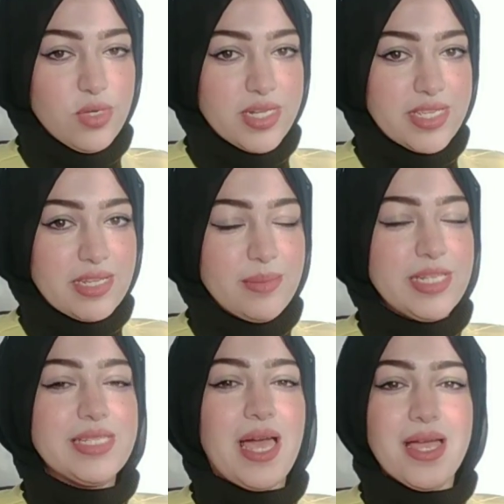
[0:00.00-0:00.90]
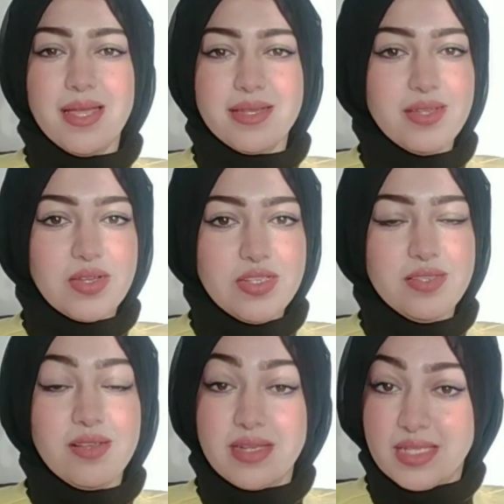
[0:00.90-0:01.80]
للكريملين حكى كده
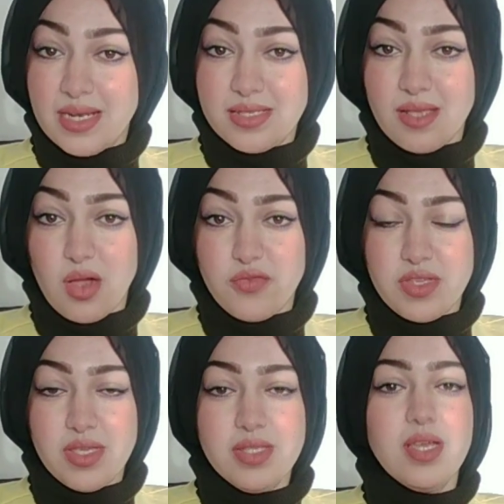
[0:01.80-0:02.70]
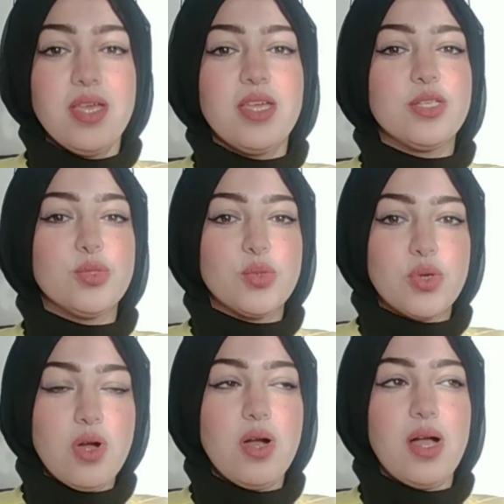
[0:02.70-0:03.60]
قصه لثلاث صحفيين انه
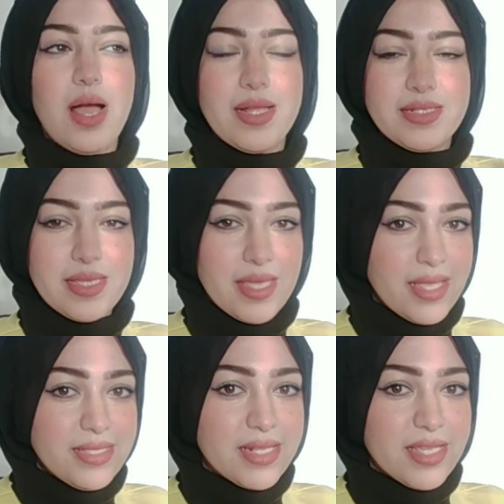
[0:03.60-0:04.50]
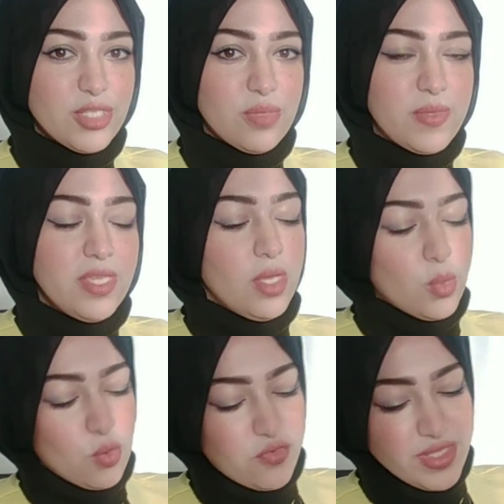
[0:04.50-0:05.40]
راح عند جهاز الكي جي بي
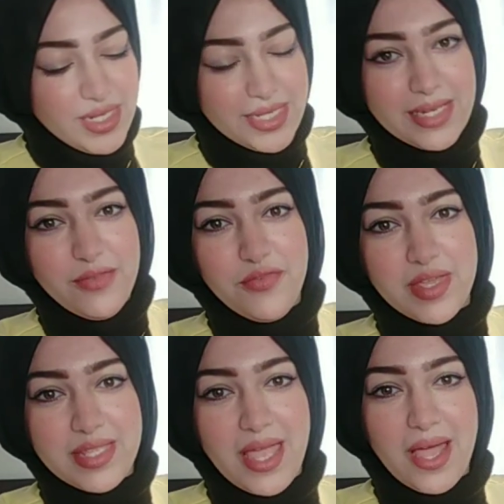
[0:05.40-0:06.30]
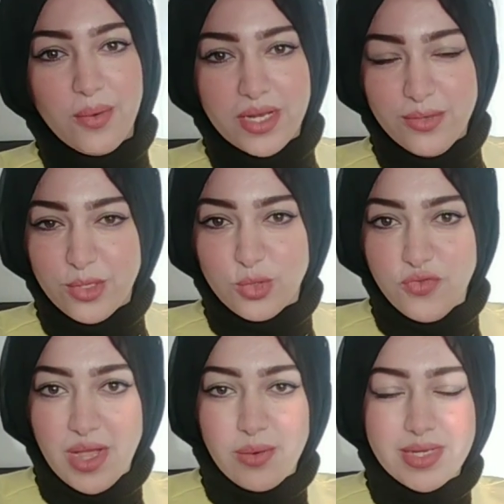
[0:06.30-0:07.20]
وفضل يلف كده حواليه ويطوف
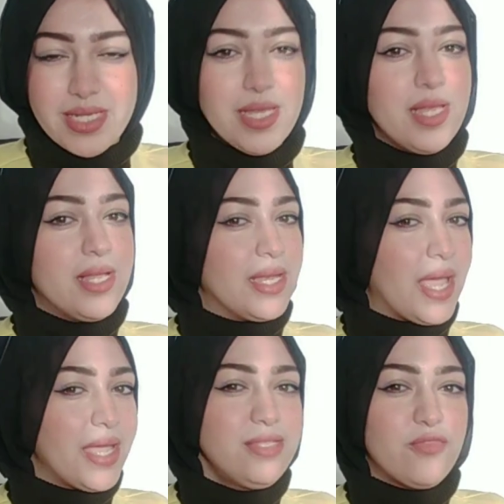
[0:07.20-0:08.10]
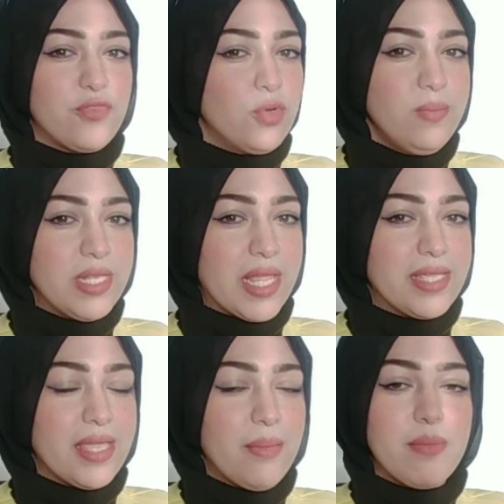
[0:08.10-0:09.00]
حواليه لحد في يوم من
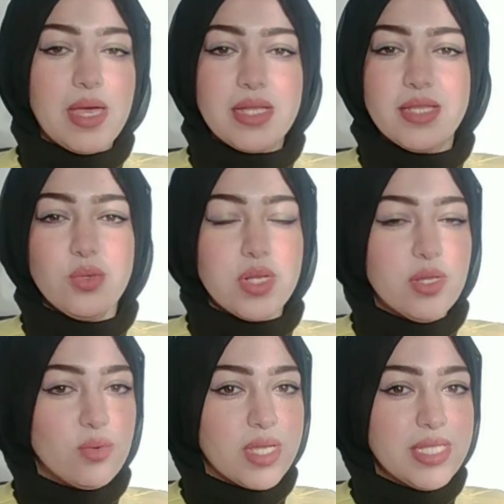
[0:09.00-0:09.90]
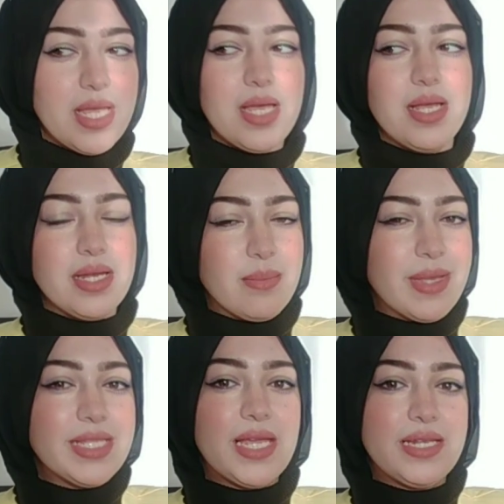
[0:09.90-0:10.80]
الايام ما خدته رجله كده
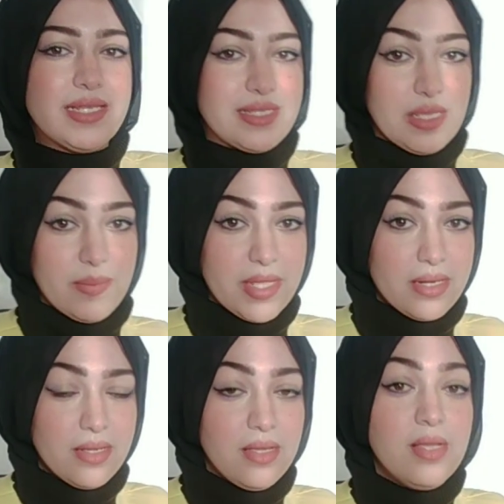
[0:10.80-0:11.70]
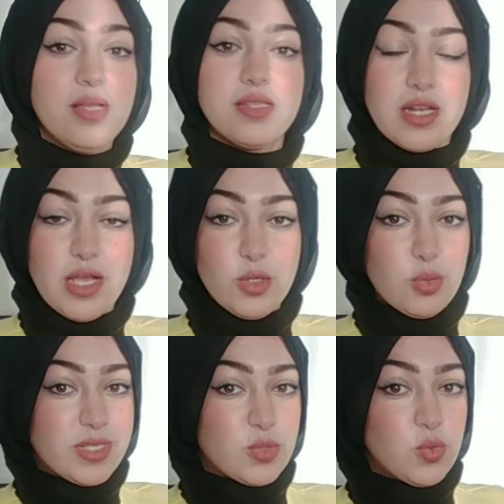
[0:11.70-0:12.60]
لمدخل الاستقبال طلع له
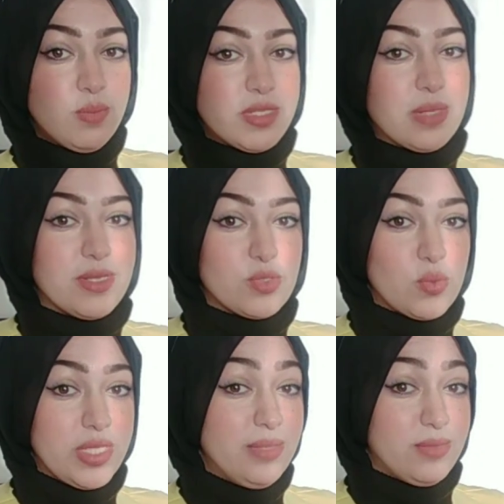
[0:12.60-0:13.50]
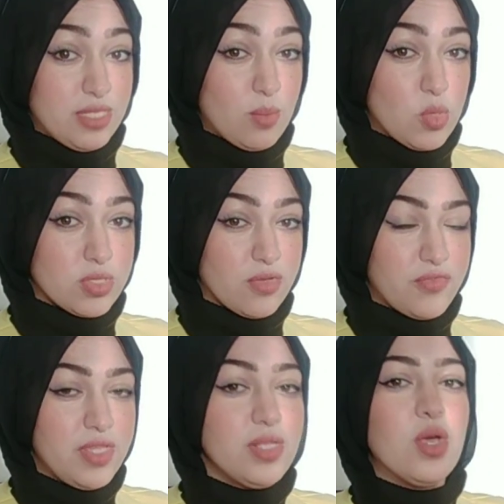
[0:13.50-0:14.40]
مسؤول من المسؤولين من
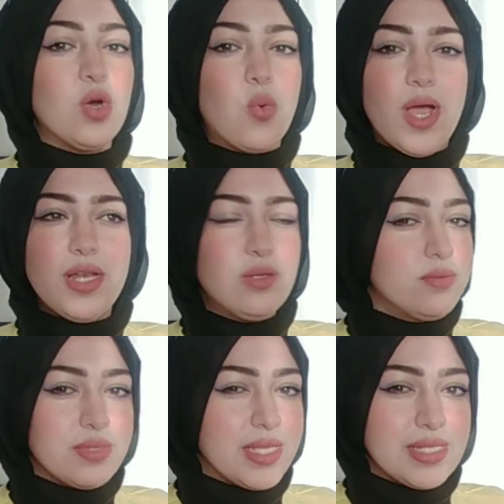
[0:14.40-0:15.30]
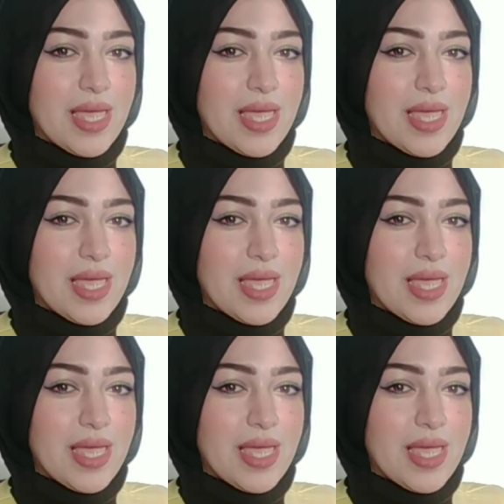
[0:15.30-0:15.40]
الموظفين وقال له انت